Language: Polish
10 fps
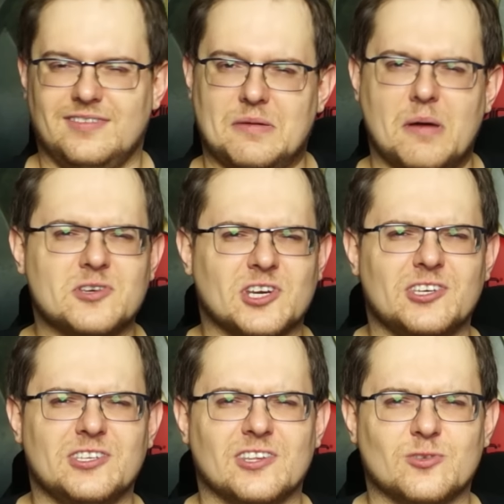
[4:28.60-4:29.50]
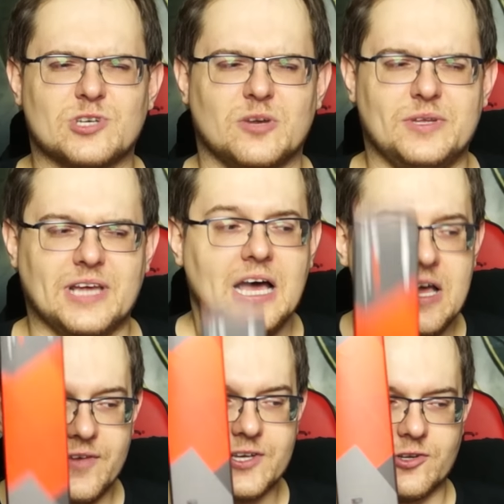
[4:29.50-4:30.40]
ja mam jeszcze jakieś inne social media,
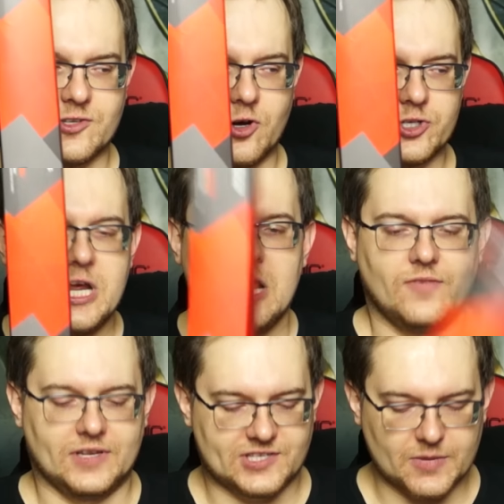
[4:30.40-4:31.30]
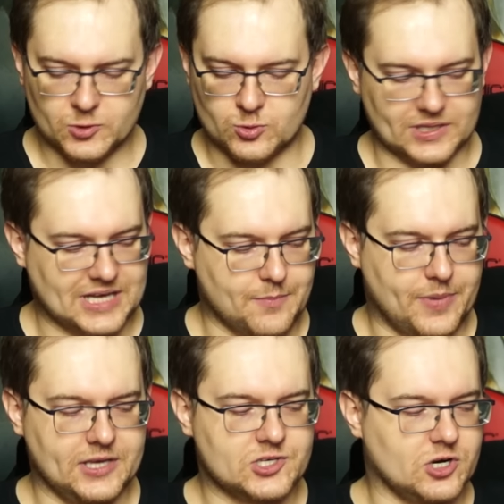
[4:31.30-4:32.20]
wiecie o co chodzi, więc ta podkładka
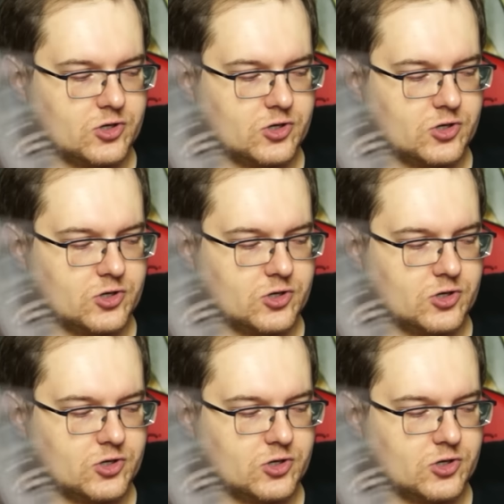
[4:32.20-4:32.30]
będzie